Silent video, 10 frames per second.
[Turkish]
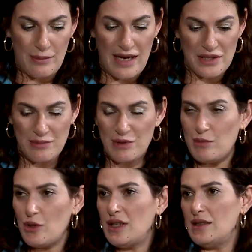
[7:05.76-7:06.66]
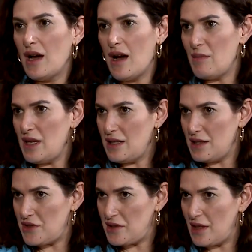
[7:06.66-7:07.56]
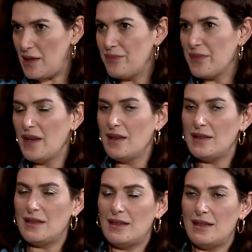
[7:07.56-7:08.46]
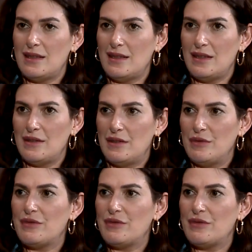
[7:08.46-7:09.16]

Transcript: ben şimdi böyle nameli işte e,